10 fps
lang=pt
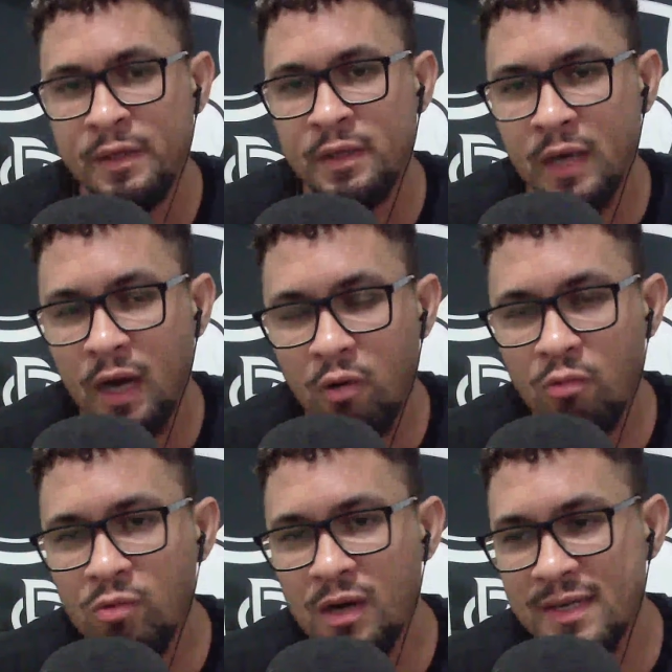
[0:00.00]

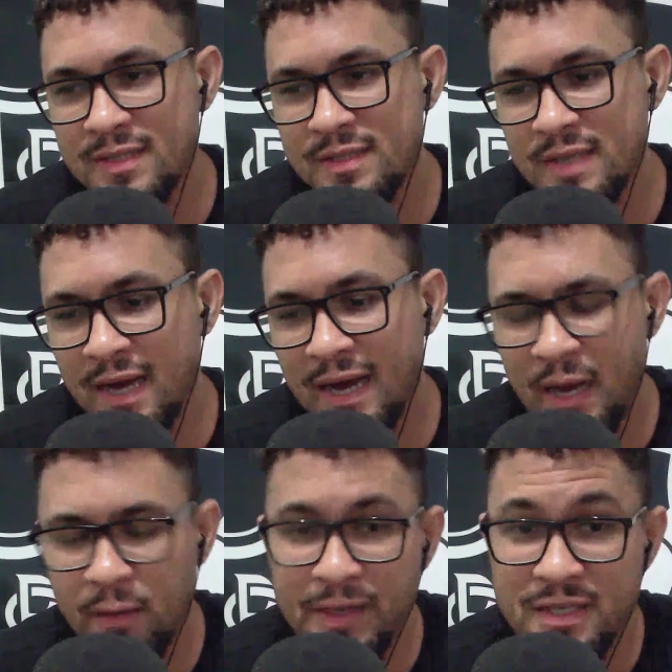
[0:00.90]
Algumas, a
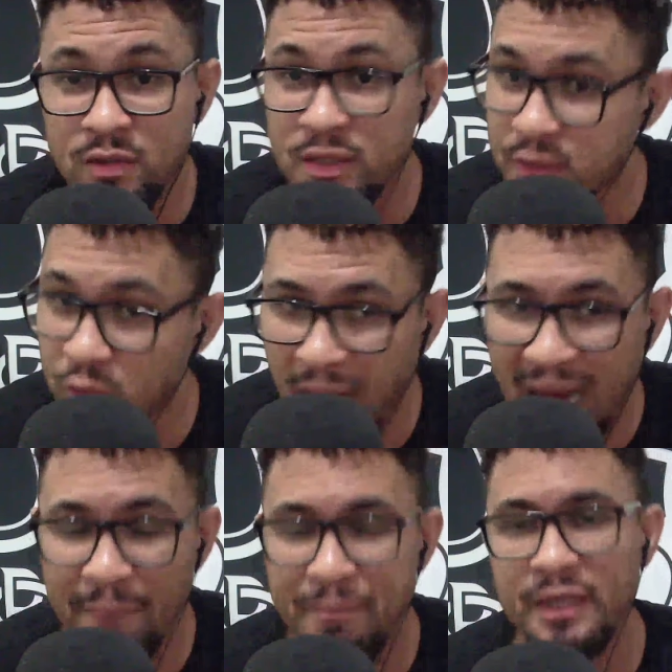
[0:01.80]
recuperação tem sido
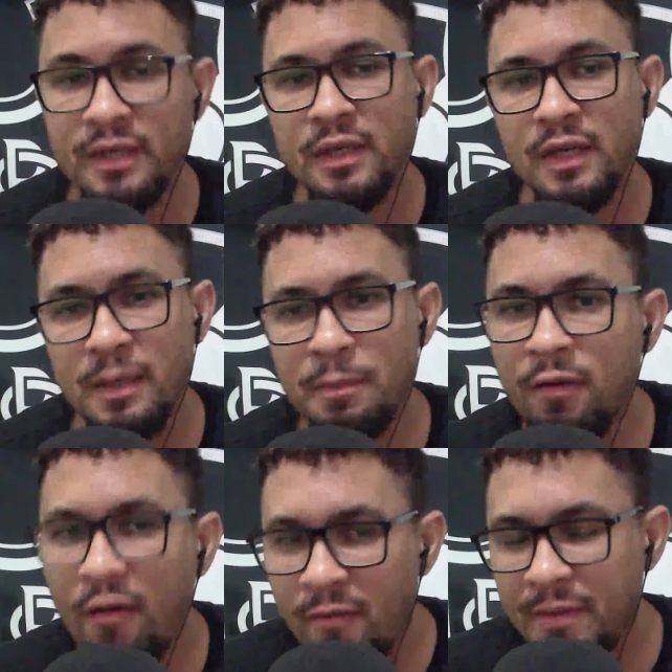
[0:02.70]
rápida e
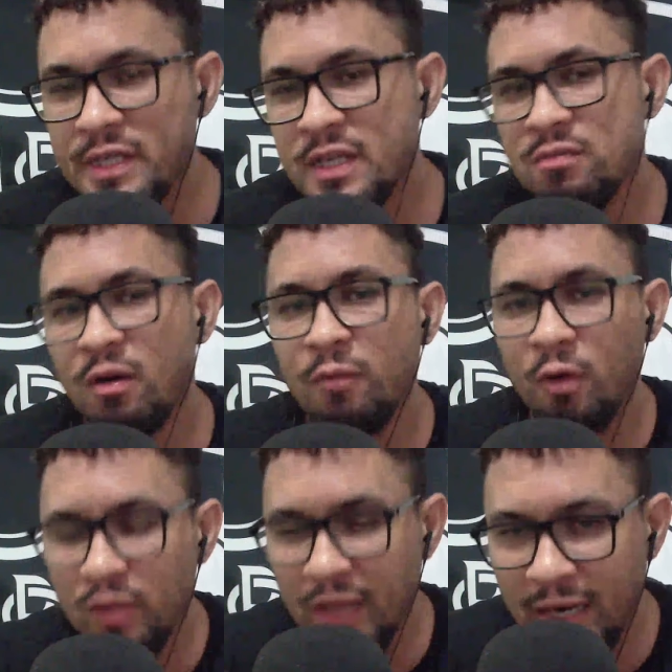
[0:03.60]
provavelmente eles vão
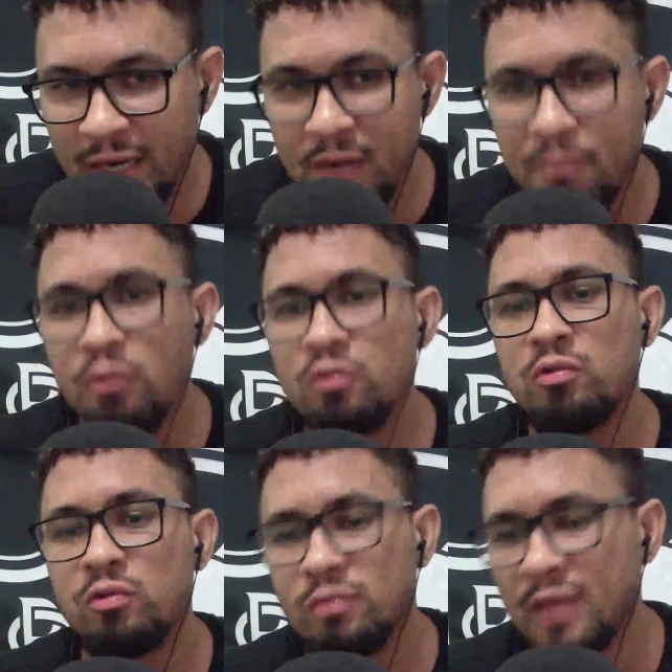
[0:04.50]
voltar a campo no,
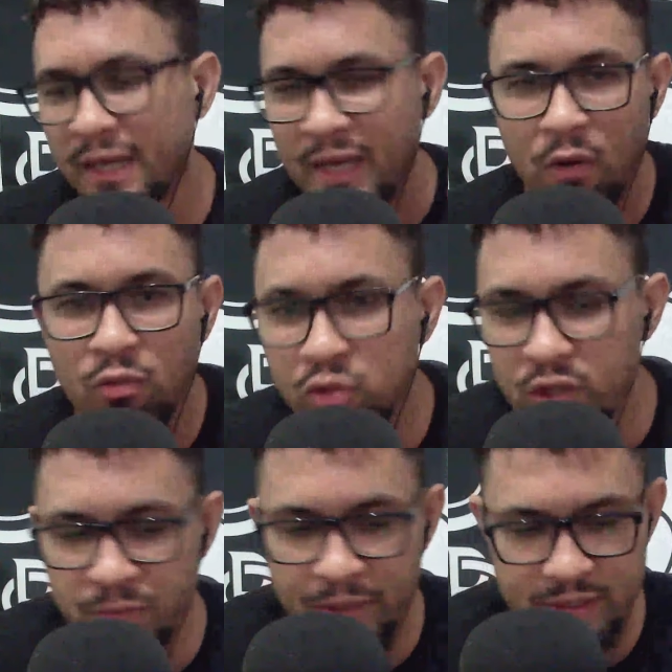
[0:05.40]
daqui a um, dois
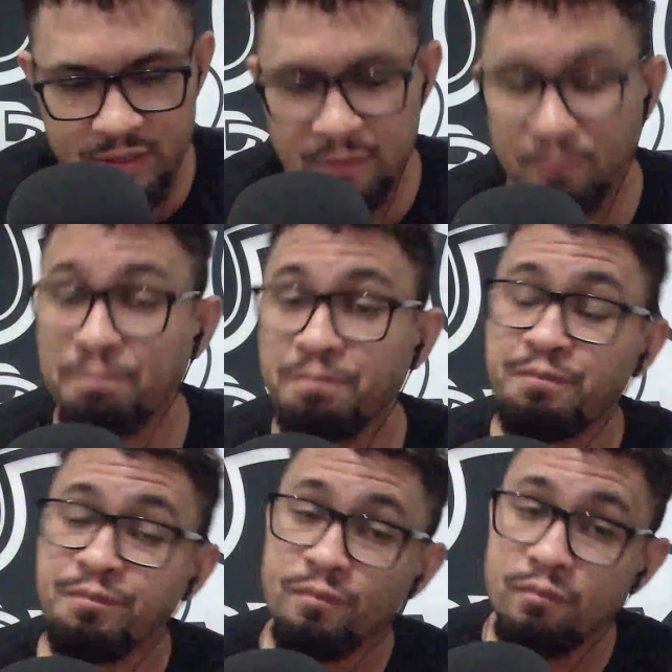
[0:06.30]
meses.
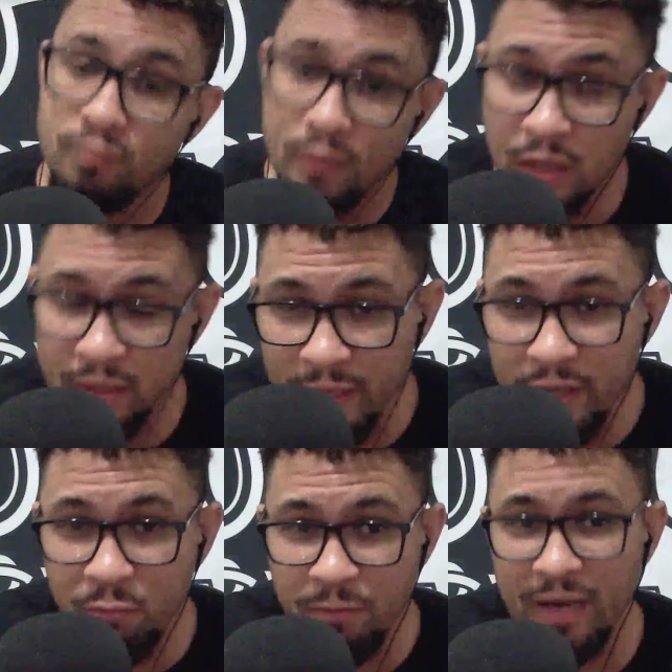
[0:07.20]
E eu
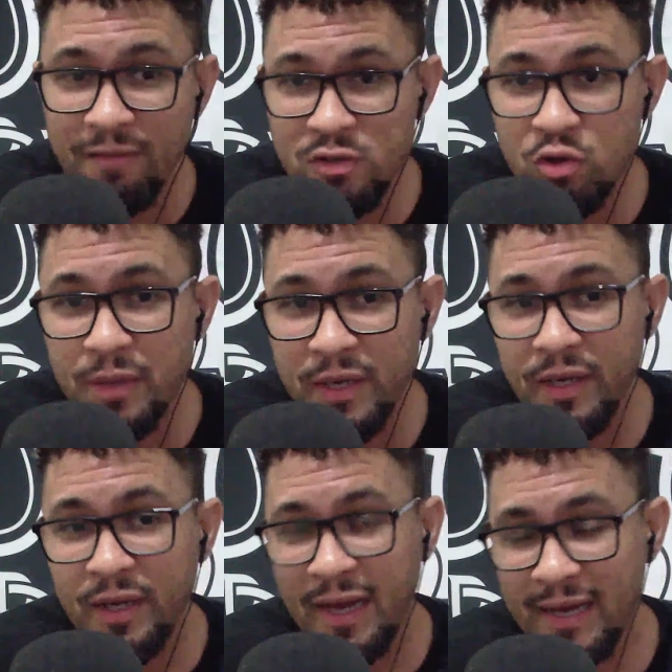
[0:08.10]
falava sobre
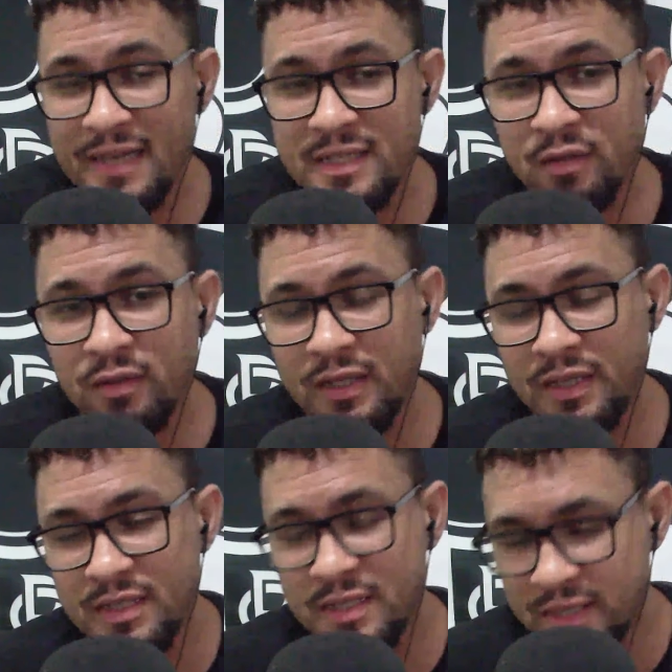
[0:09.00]
a questão da
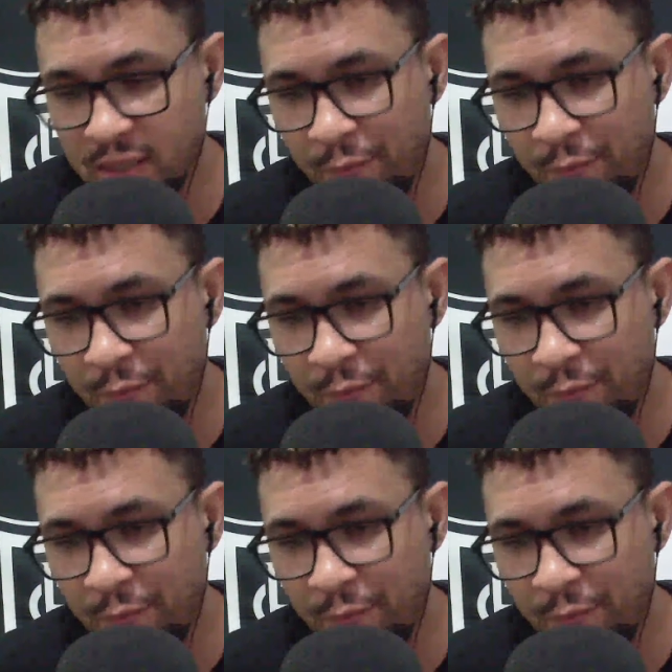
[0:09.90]
transição.